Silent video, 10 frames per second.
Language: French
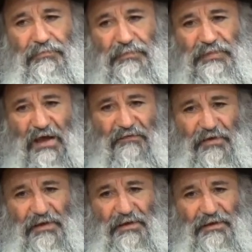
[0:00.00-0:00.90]
Tav,
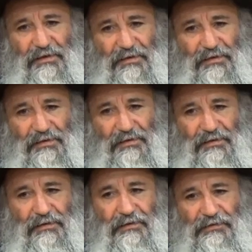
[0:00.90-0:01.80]

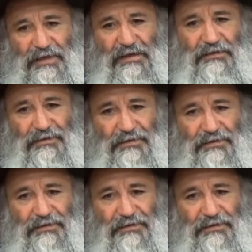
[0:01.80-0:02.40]
Tête